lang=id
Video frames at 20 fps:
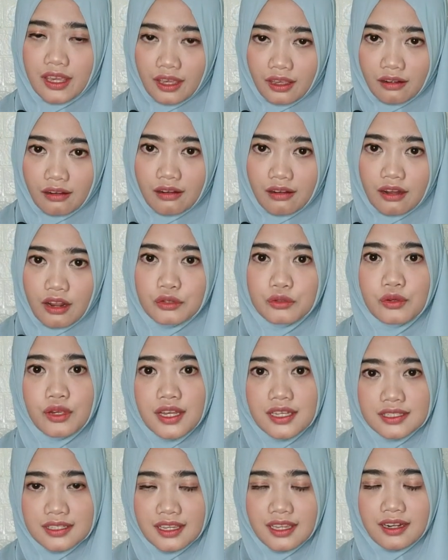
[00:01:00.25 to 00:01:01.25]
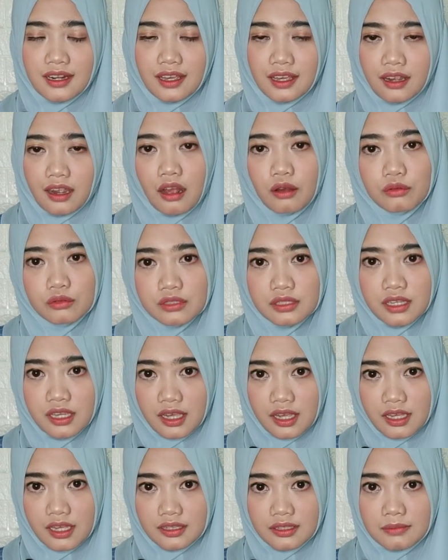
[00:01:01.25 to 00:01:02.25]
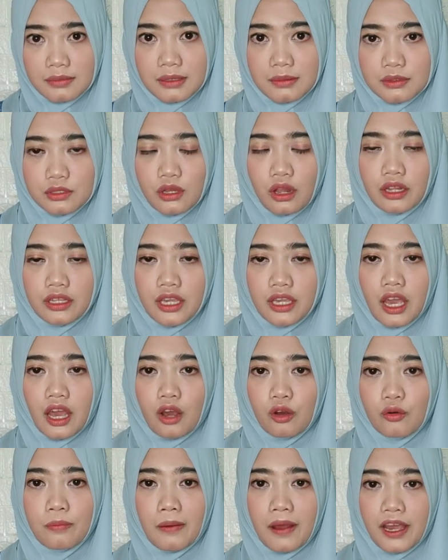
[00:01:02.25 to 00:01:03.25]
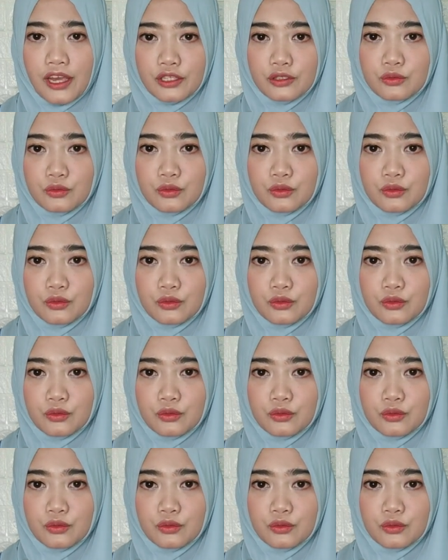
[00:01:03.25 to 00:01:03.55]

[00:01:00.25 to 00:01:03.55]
care dan juga skincare aku sih ya, teman-teman. Soalnya aku pakai